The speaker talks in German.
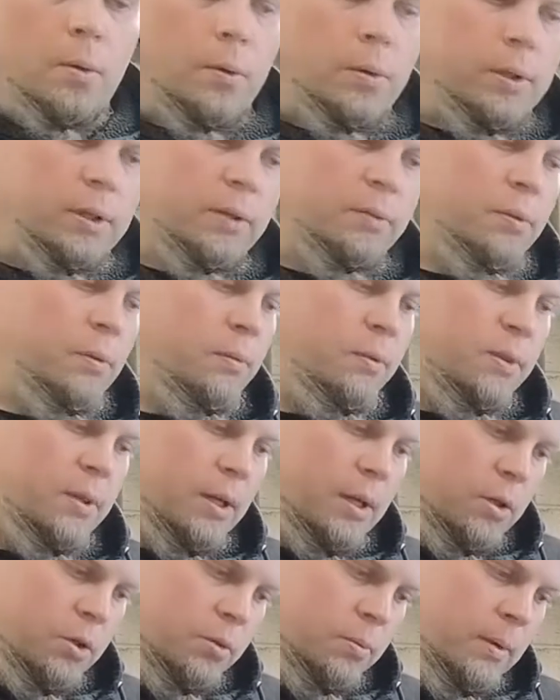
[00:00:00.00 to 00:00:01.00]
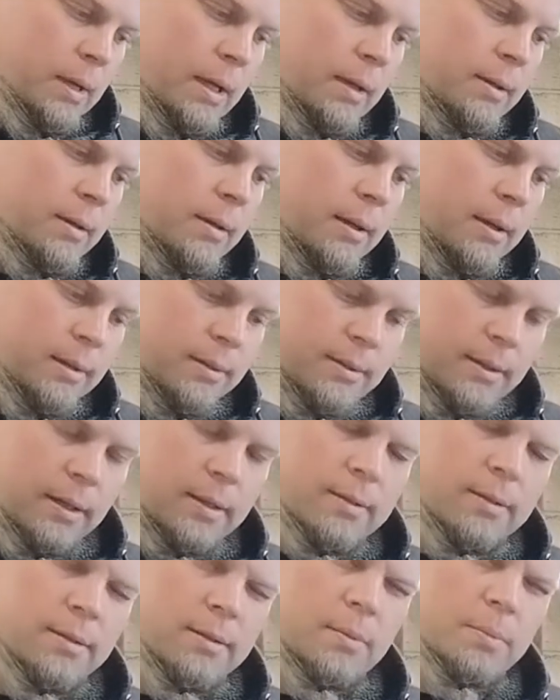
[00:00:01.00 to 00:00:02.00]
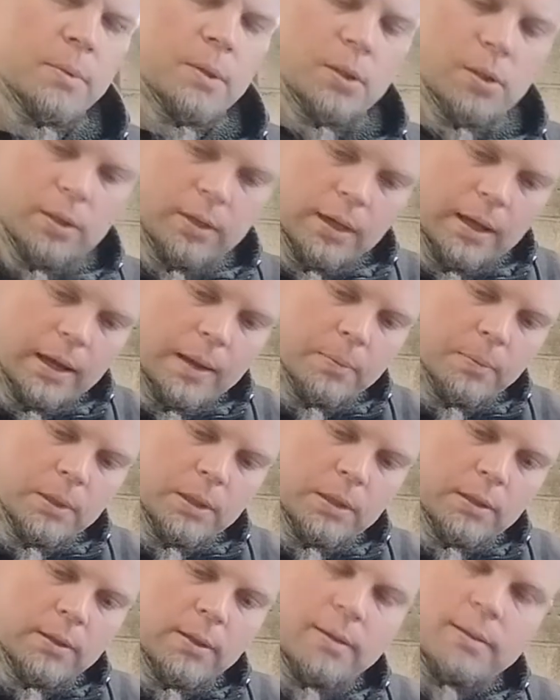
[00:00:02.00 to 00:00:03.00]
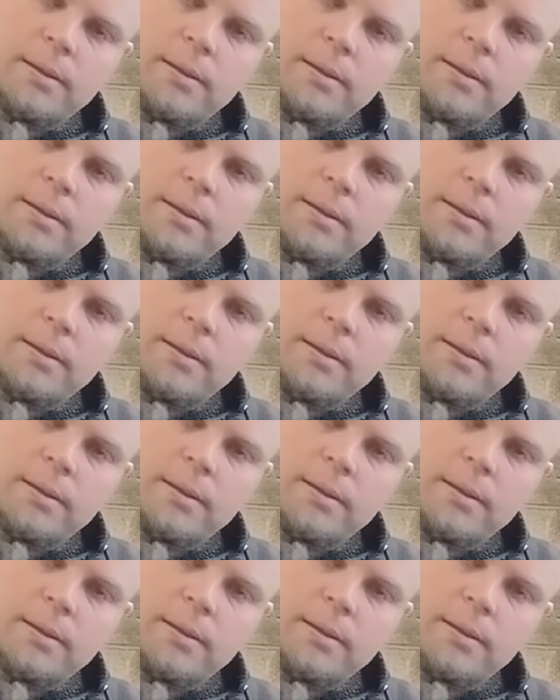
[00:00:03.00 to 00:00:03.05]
Und das 50er Schwert hat 76 Treibglieder.